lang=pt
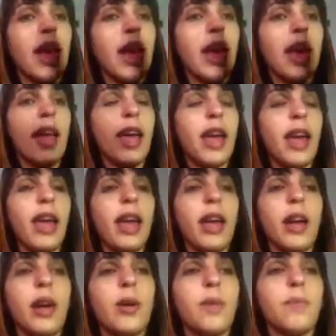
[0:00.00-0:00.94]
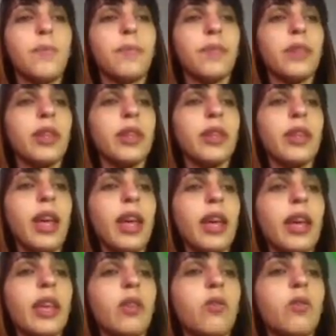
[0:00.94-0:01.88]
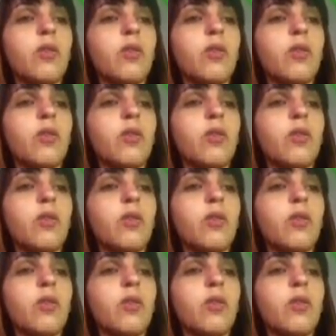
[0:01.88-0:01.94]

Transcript: É, tem